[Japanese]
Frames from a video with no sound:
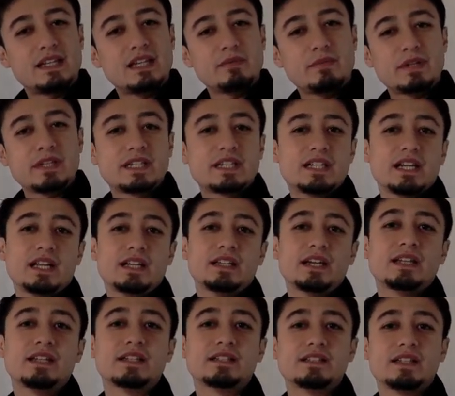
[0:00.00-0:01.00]
近あまり聞かれ
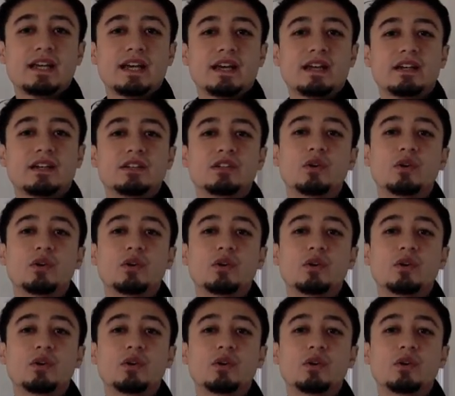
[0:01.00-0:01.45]
ないですね。